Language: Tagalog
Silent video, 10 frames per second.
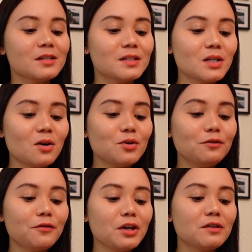So, yung
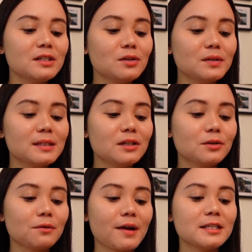fragrance notes dito,
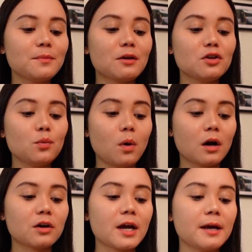Raspberry
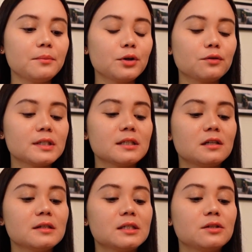Noir, Amber
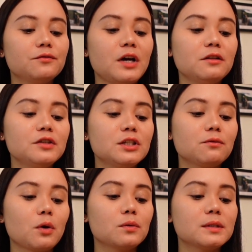Crystals, Velvety
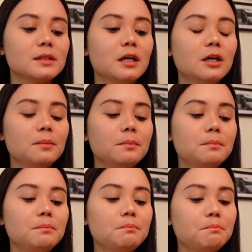Rose,
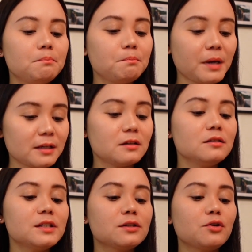
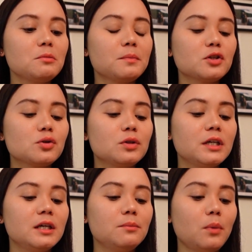Petals, Creamy
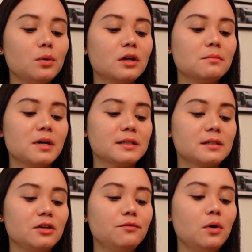Patchouli, Mocha
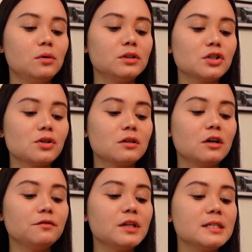Musk. Evoke natural
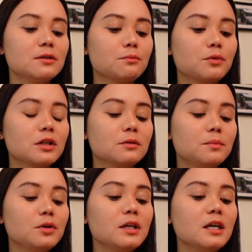confidence and brilliant
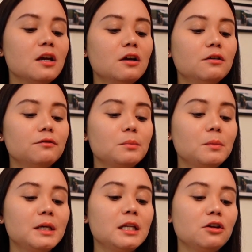beauty from the
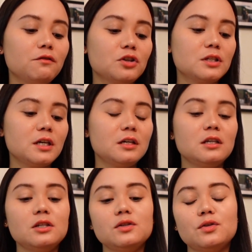beginning of your day
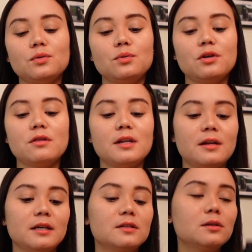into the
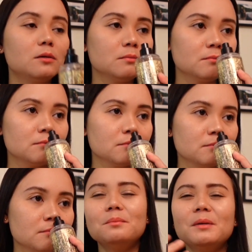night. So,
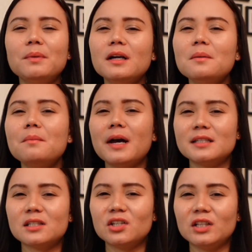may
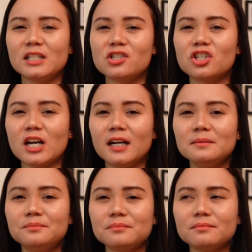pagka-masculine siya.